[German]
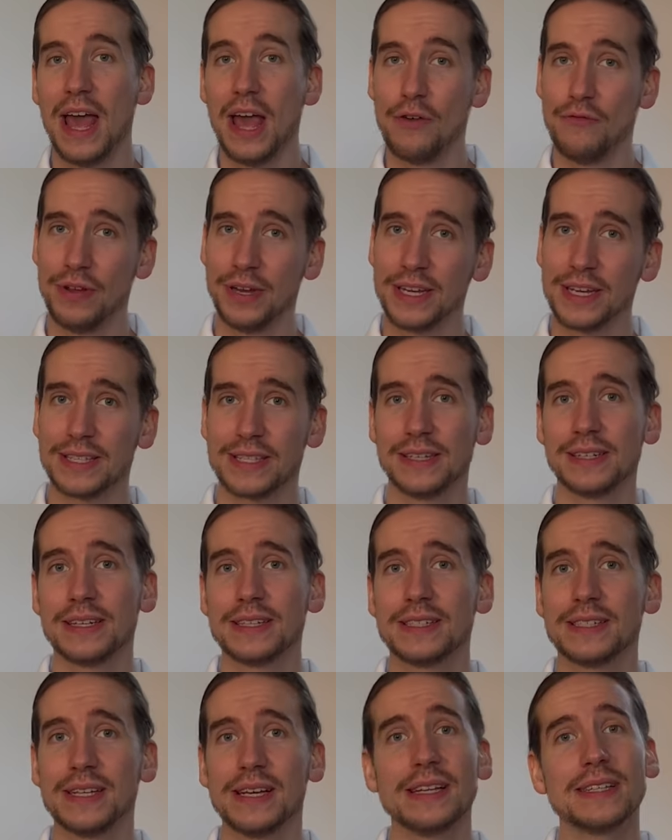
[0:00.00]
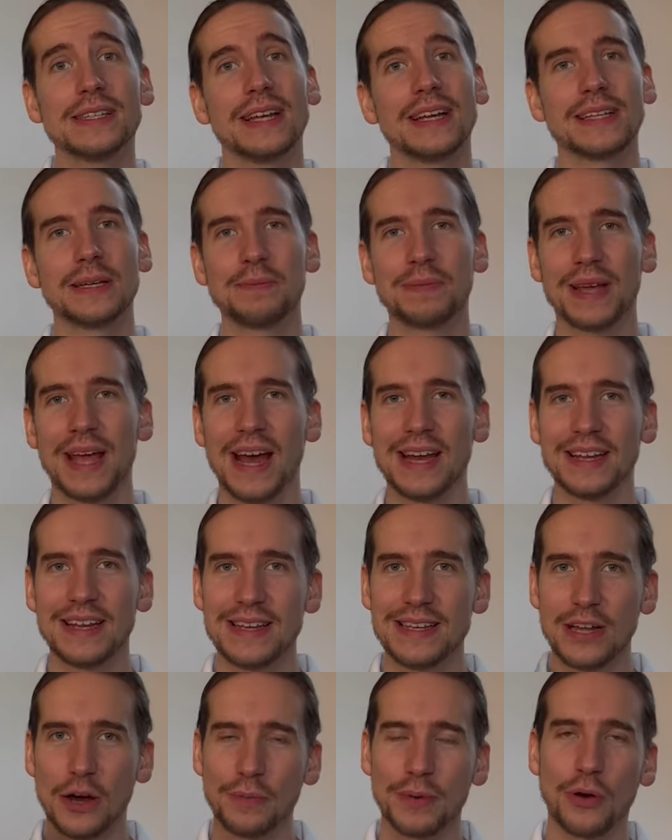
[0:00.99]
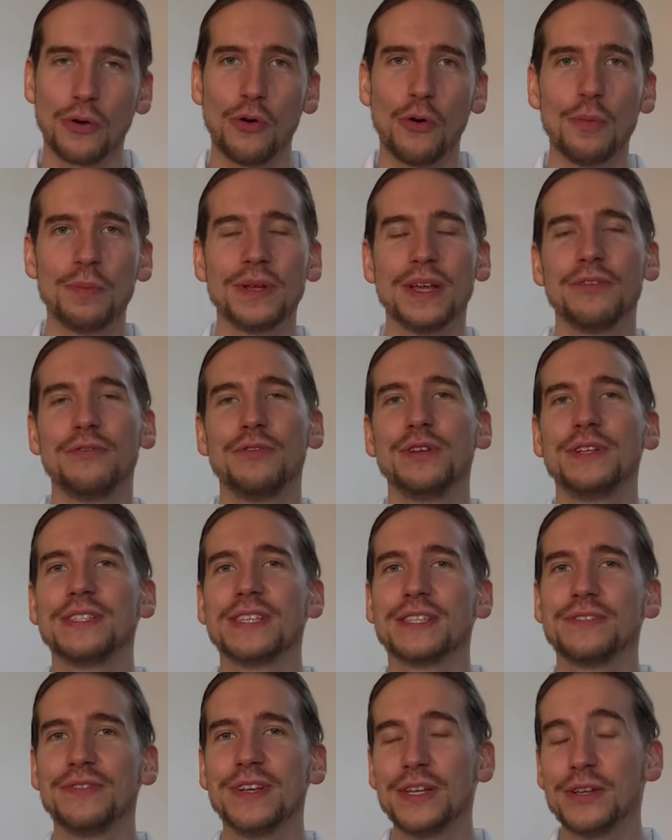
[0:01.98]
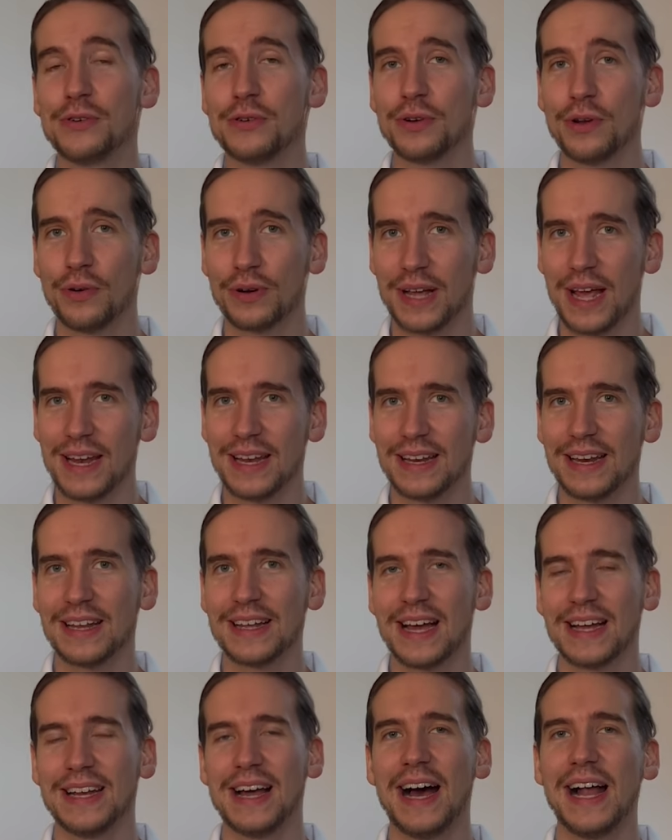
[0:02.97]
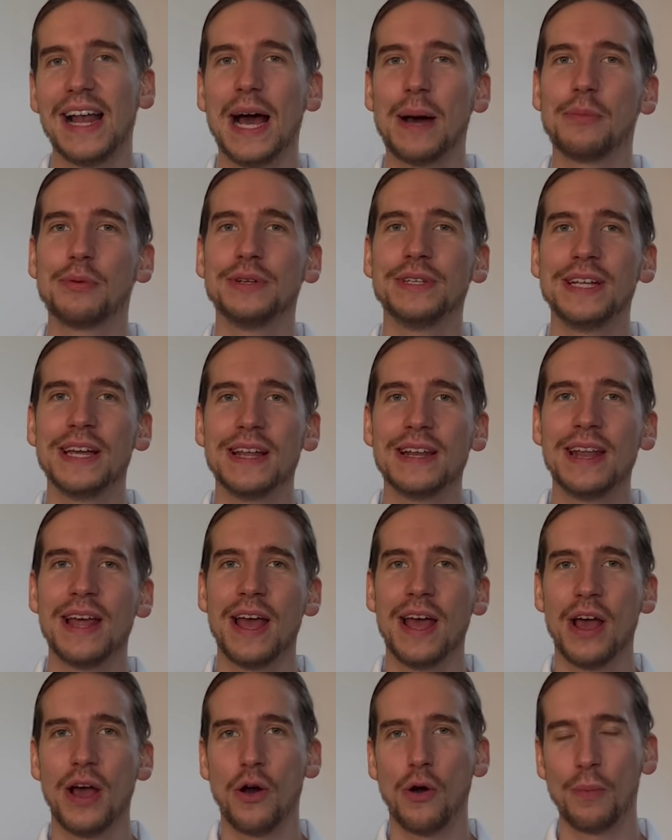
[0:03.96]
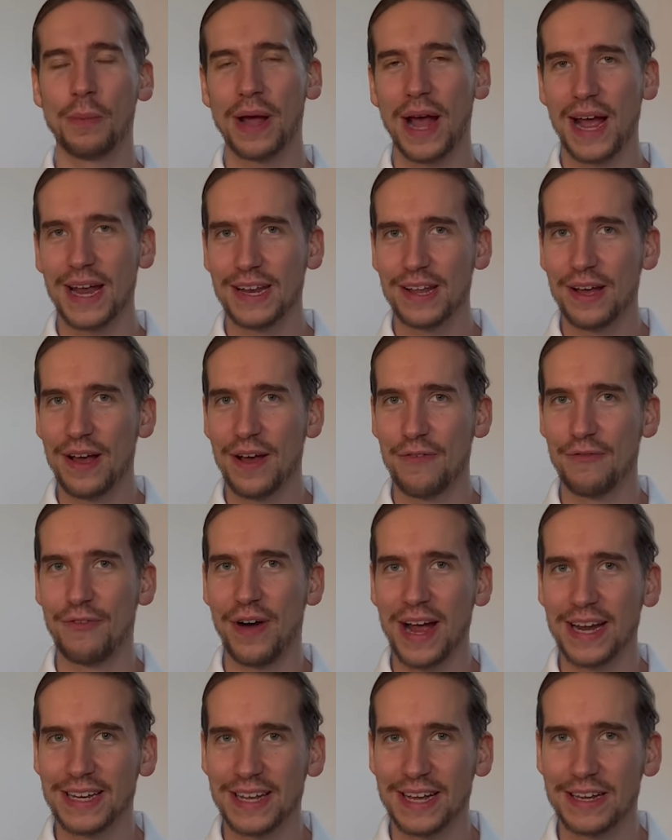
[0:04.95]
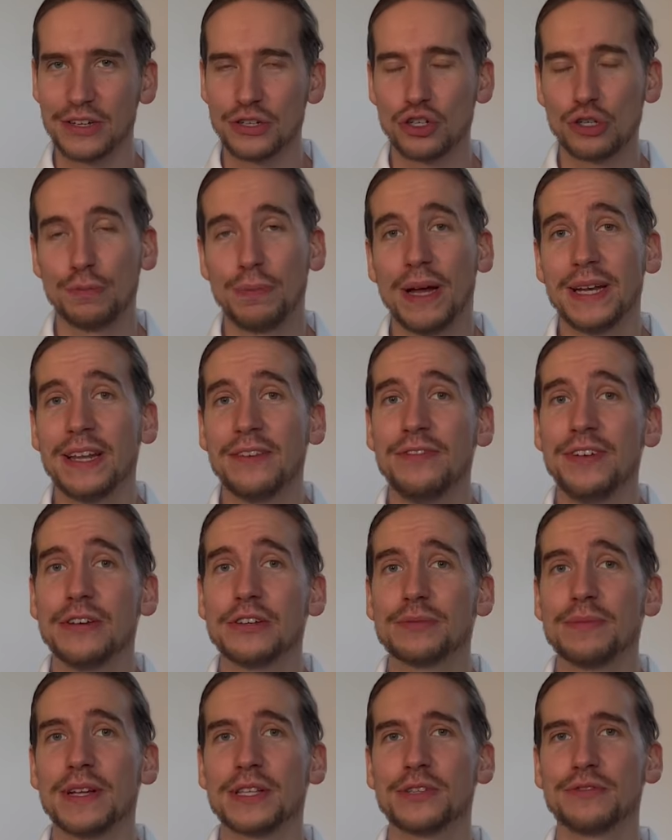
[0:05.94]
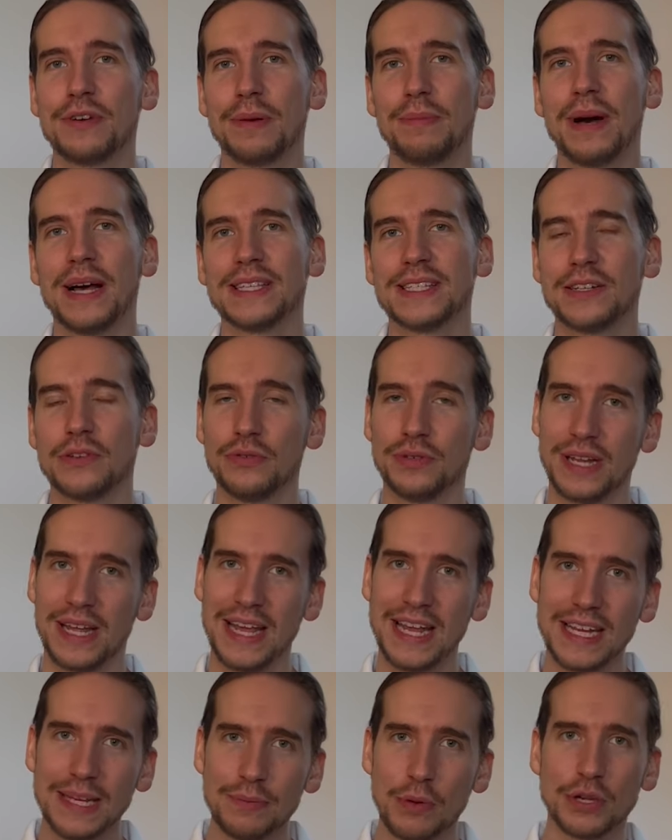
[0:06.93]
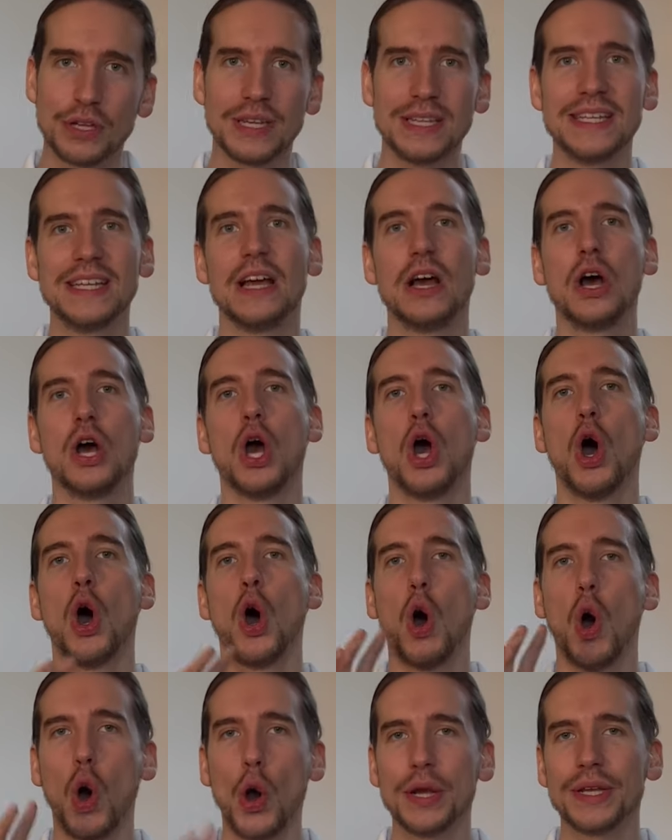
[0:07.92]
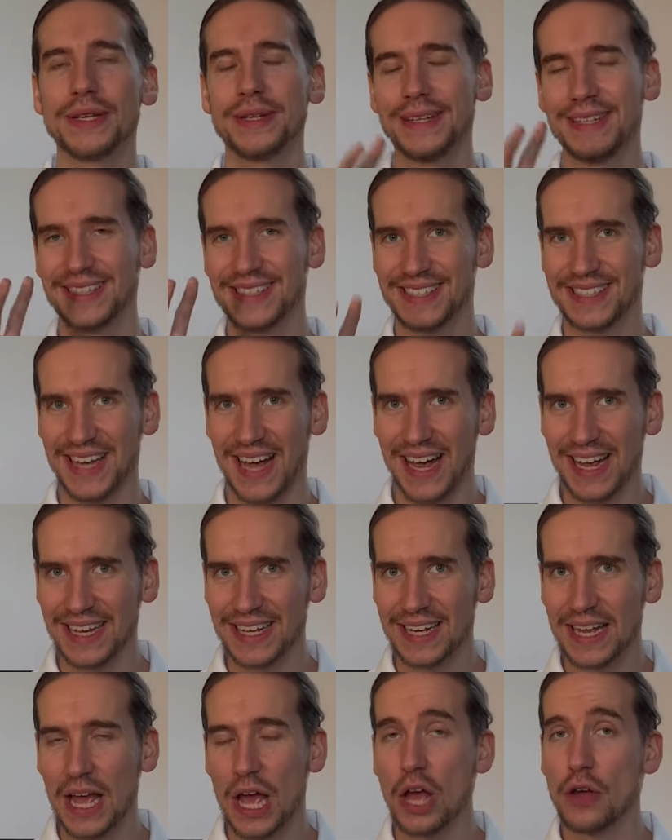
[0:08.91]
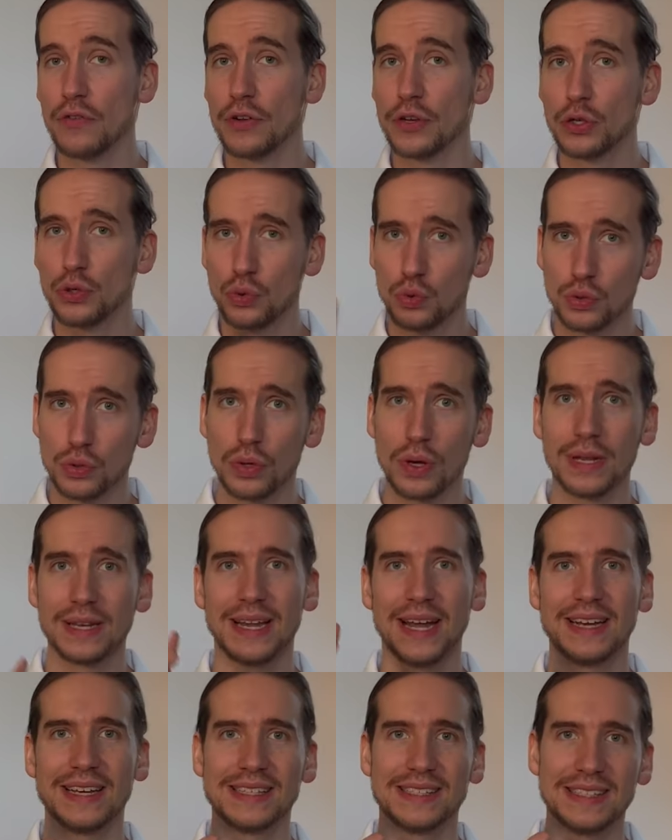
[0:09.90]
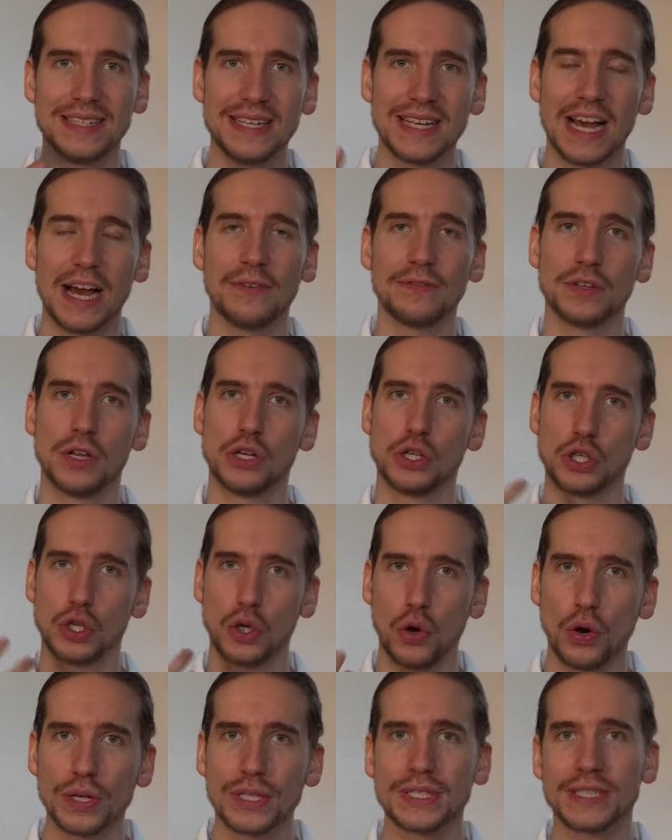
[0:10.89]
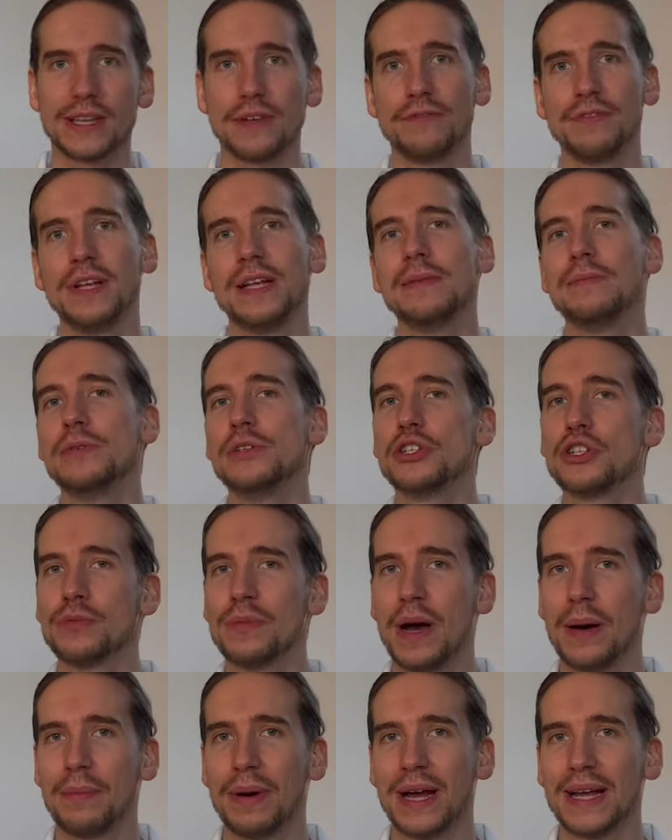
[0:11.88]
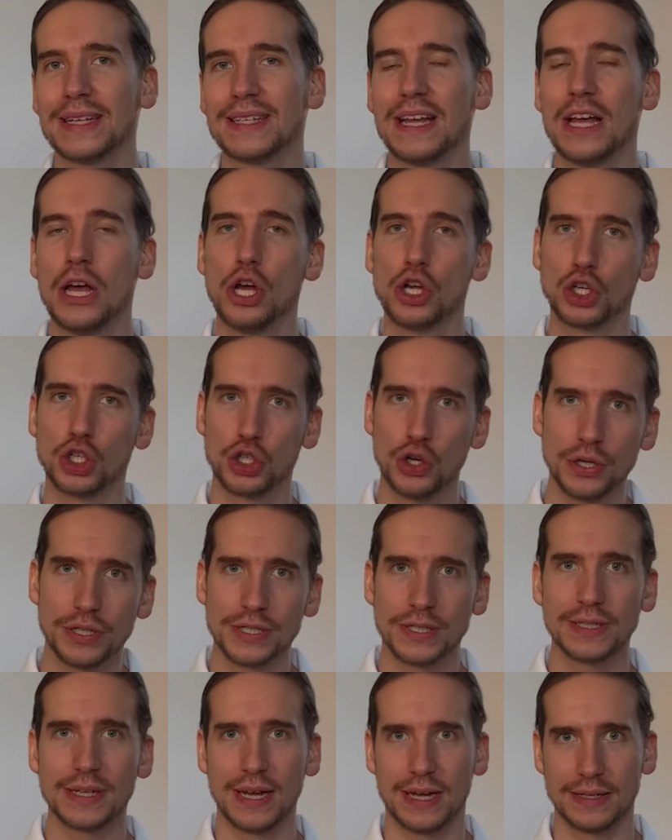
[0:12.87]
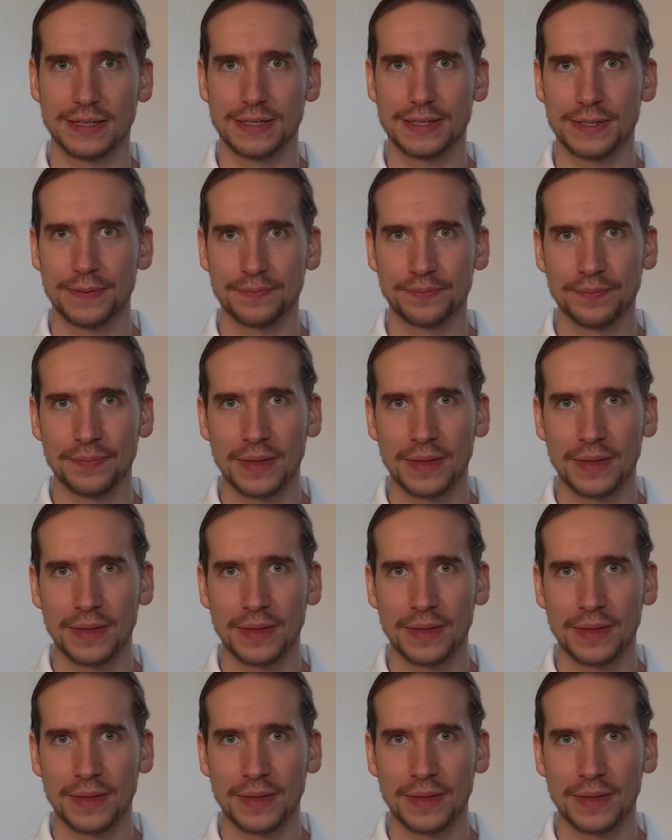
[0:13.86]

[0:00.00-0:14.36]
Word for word: Wenn dich das interessiert, gib gerne einen Daumen nach oben hier für dieses Video und auch gerne den Kanal abonnieren, um keine weiteren spannenden Videos mehr zu verpassen. Und ich möchte dir heute zeigen, wie du deine Sehkraft trotz der vielen Bildschirmarbeit schützen kannst.